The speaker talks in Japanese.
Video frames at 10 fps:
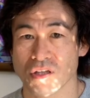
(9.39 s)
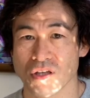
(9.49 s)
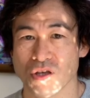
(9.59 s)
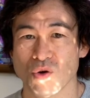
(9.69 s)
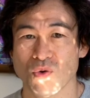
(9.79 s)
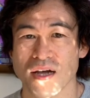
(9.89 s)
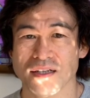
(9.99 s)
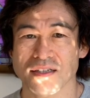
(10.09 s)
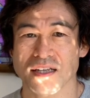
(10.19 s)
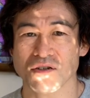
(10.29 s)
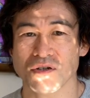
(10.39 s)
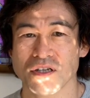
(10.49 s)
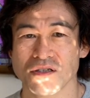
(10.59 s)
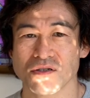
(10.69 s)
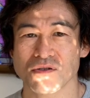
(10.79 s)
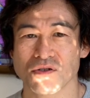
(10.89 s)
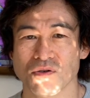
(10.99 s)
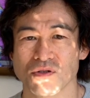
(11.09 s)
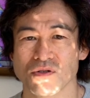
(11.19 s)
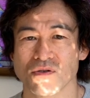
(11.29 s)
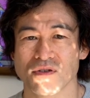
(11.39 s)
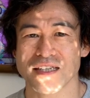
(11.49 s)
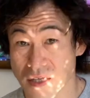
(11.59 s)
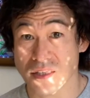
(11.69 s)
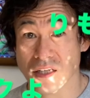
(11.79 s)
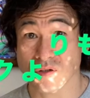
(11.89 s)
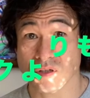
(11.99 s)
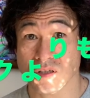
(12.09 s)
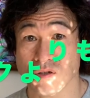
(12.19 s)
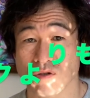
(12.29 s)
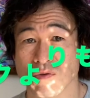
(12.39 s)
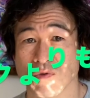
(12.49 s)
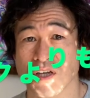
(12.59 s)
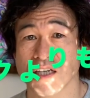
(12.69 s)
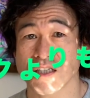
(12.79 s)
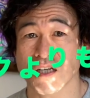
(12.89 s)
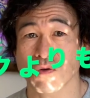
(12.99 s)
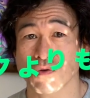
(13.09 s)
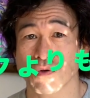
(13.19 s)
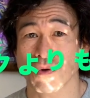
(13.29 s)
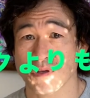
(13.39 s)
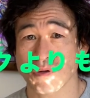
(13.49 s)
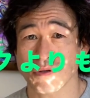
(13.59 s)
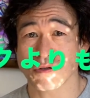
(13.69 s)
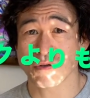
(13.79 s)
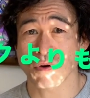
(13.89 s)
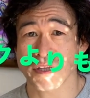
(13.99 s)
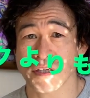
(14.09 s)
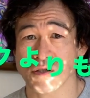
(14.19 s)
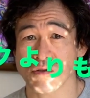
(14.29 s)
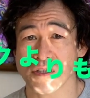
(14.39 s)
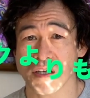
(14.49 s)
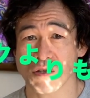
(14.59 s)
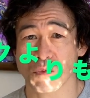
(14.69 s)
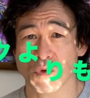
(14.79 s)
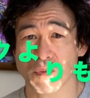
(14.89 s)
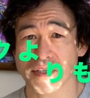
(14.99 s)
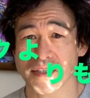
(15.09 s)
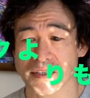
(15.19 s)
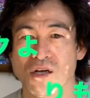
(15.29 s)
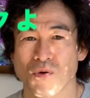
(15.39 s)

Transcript: 今日は作品作りをするのにテクニックよりも大事なことというお話をしたいと思います。